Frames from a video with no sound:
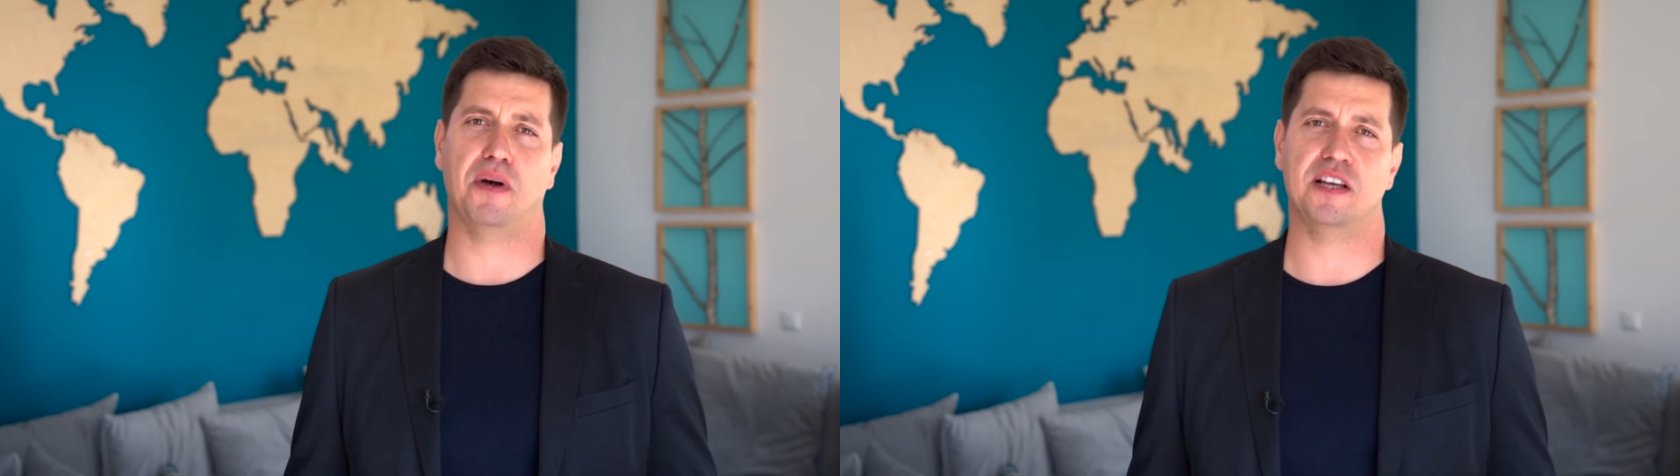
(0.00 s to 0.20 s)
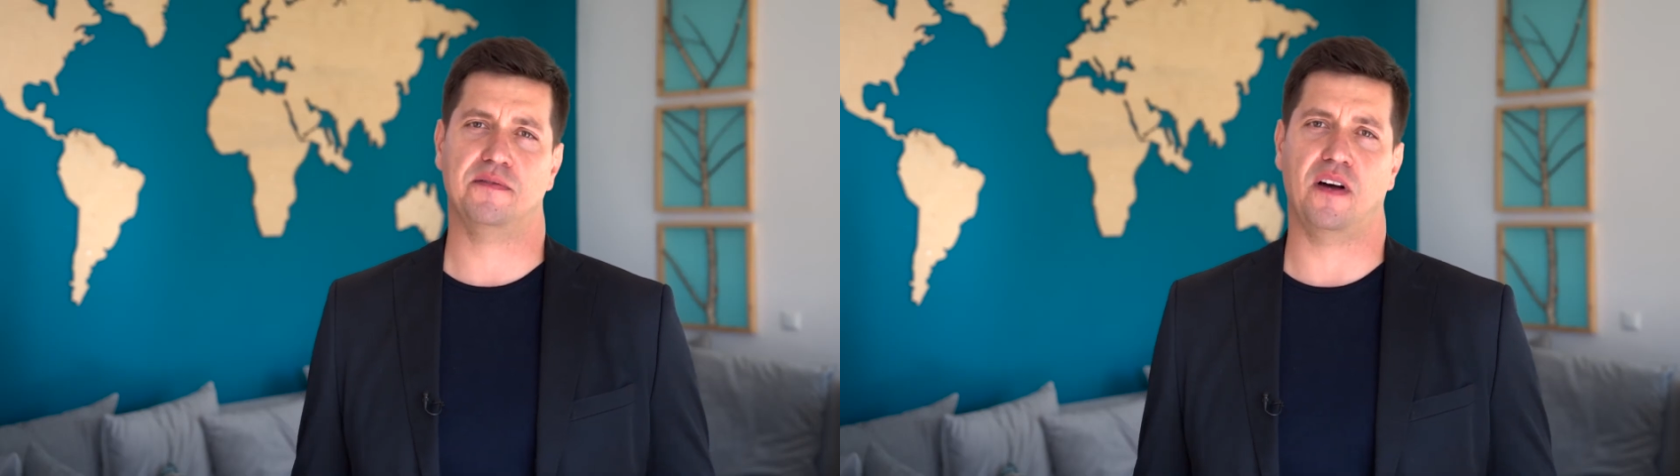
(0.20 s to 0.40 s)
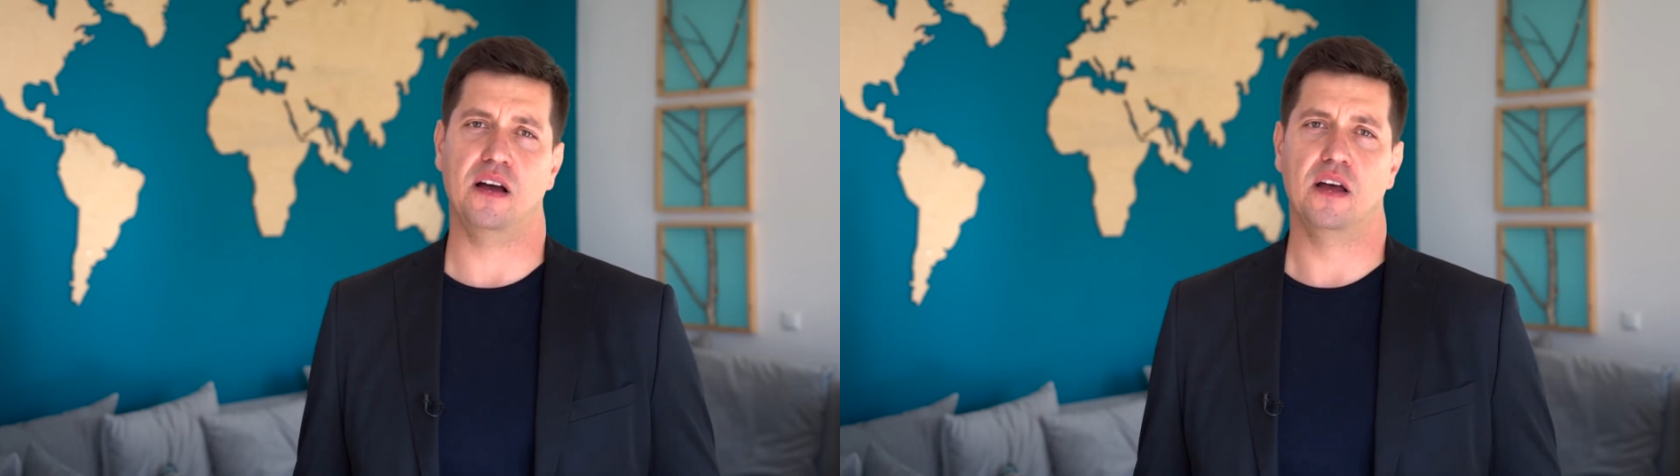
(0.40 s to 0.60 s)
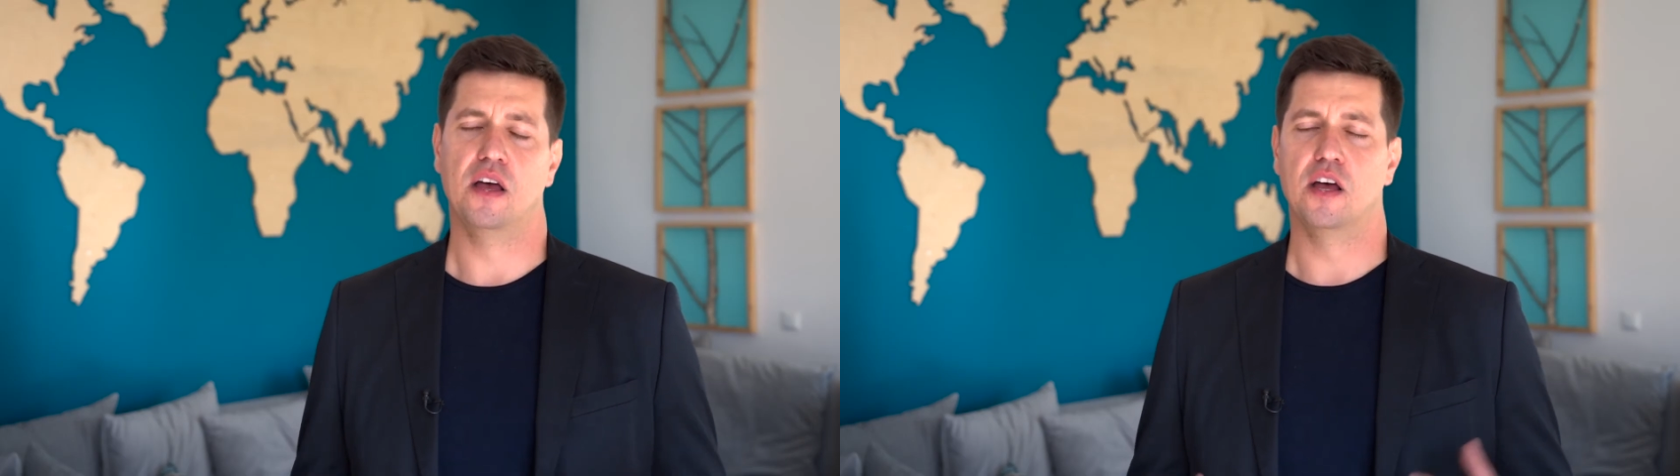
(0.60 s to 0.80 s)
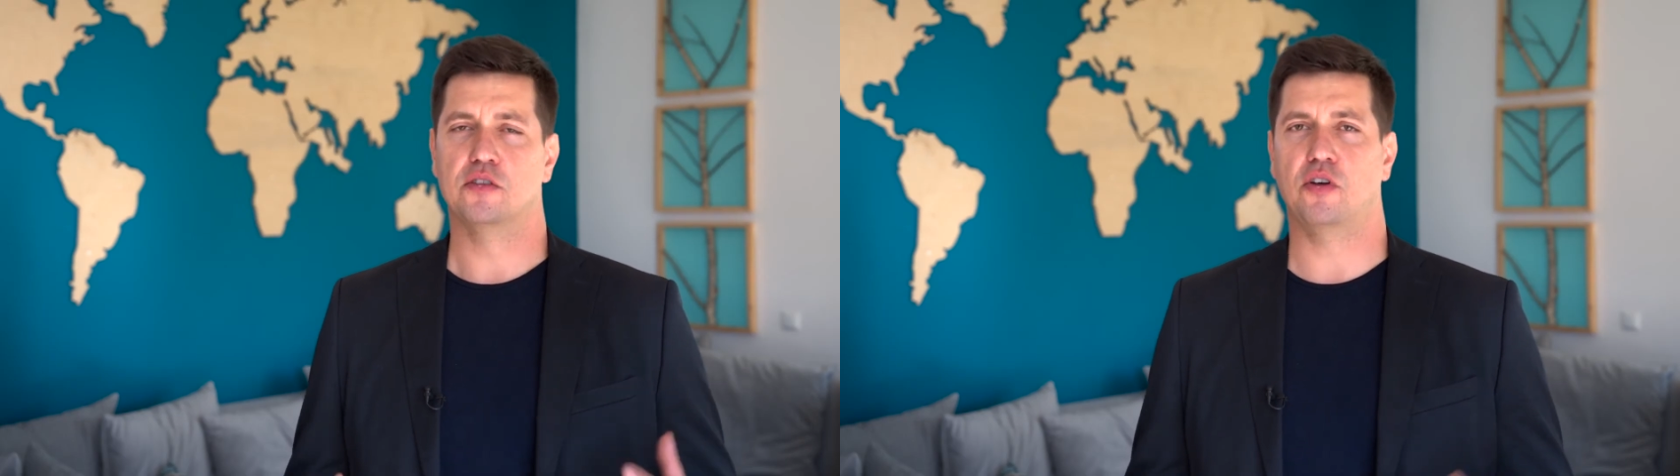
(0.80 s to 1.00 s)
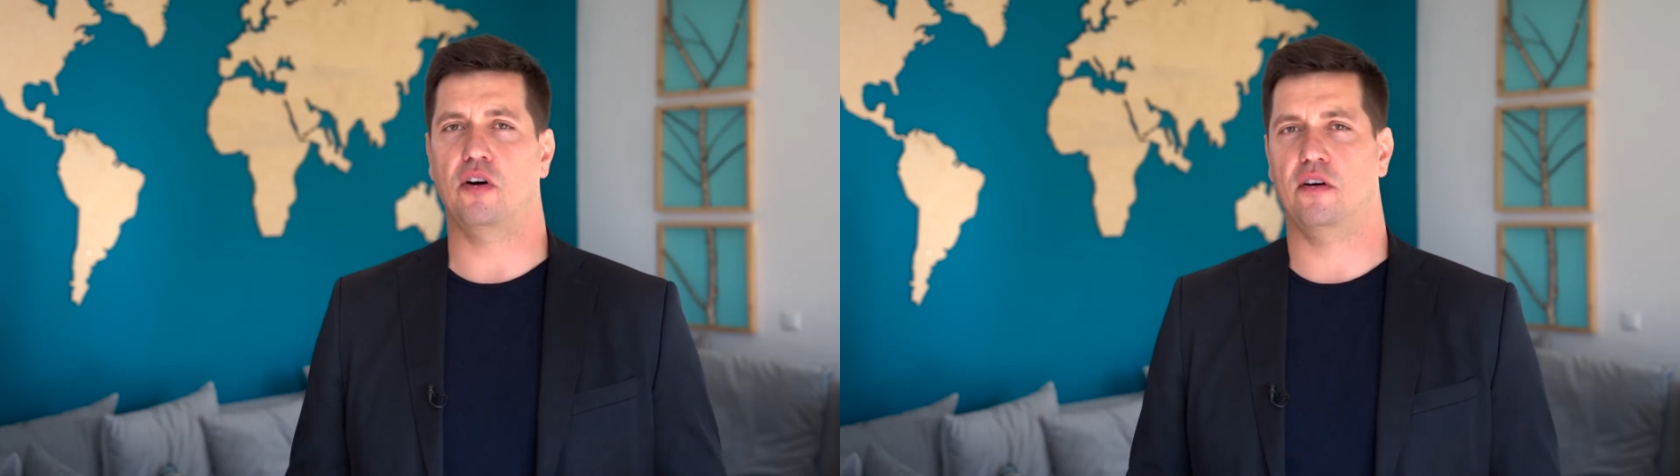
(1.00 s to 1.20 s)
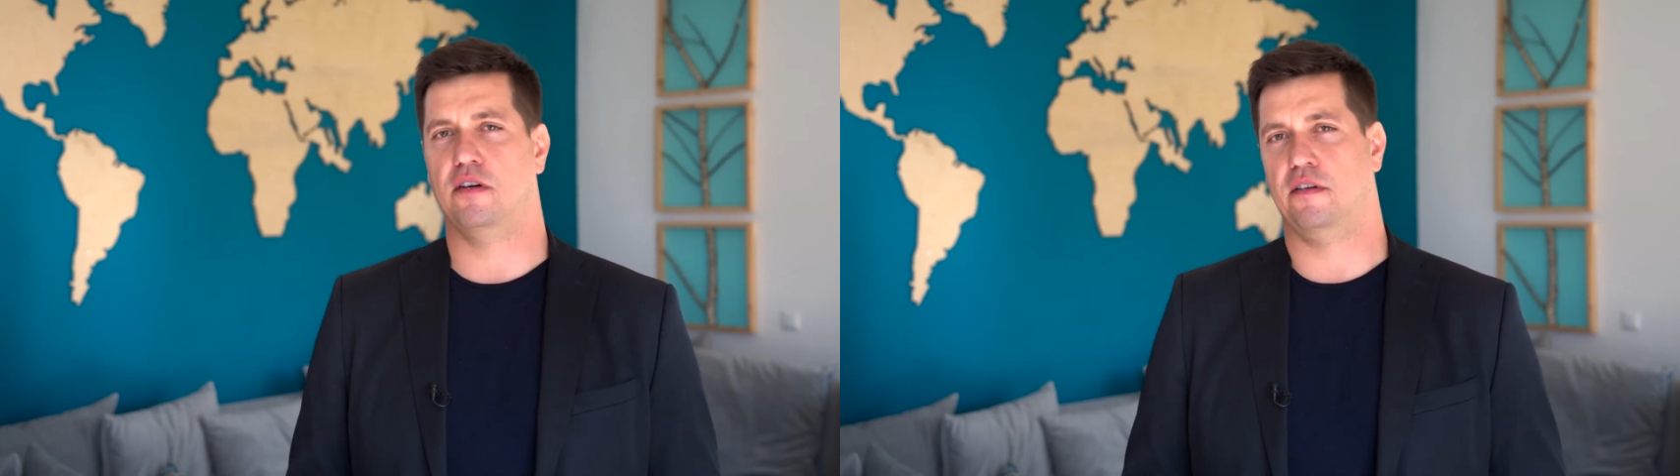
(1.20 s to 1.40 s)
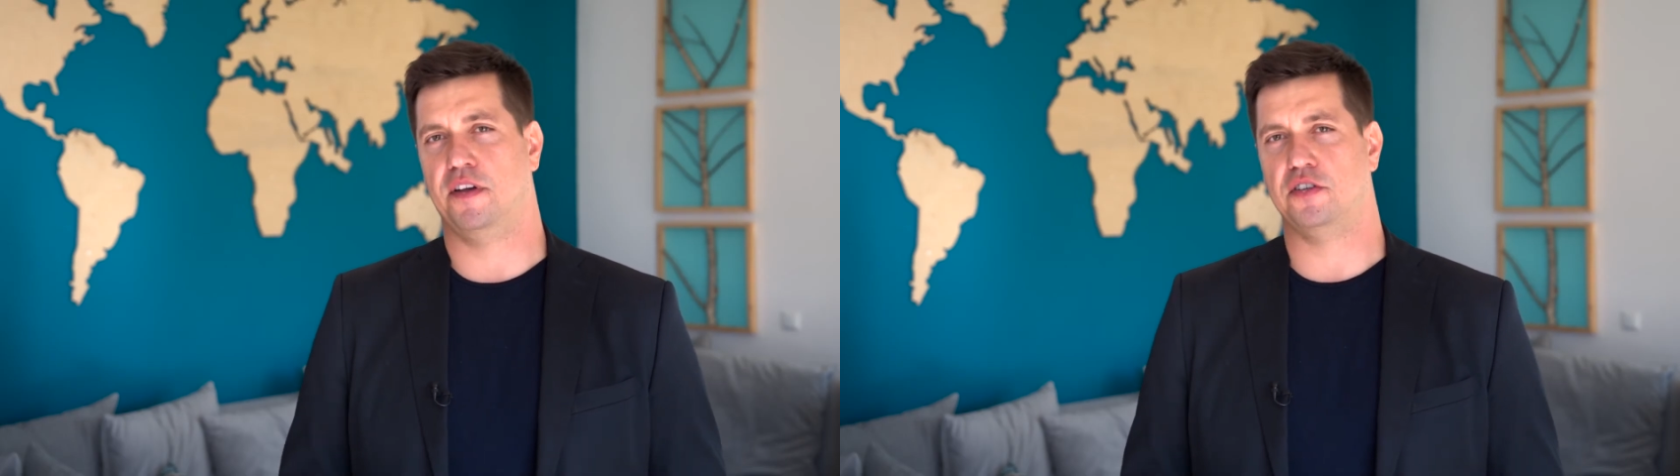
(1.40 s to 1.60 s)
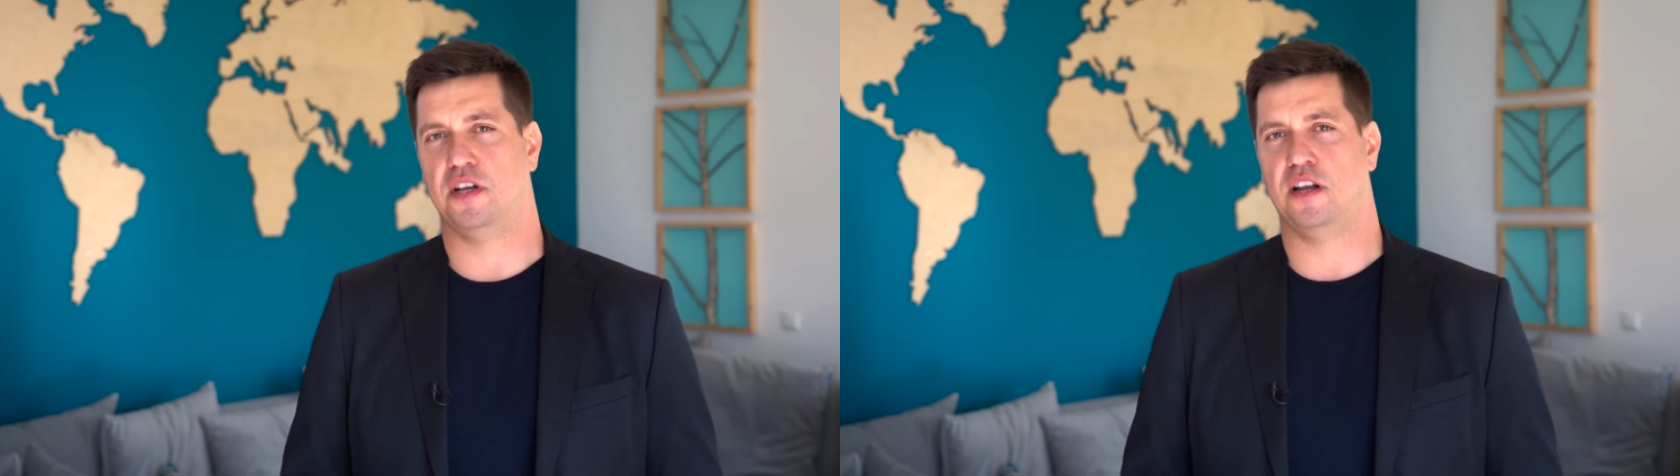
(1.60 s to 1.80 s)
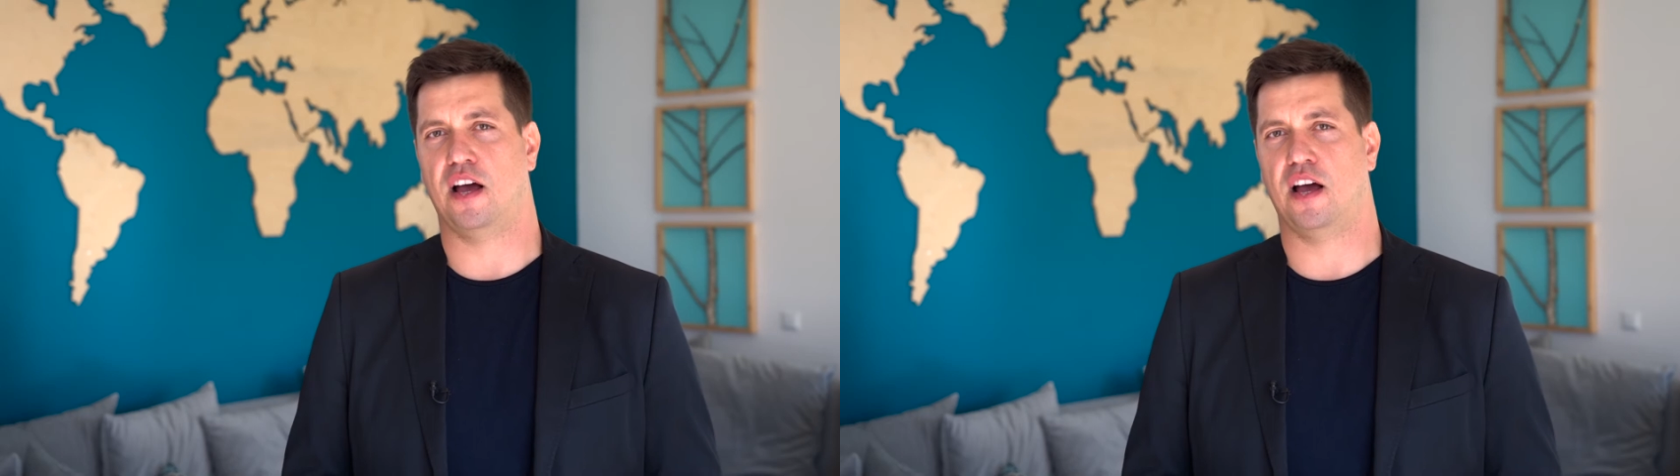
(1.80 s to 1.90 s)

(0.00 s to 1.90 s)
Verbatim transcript: Państwa do wejścia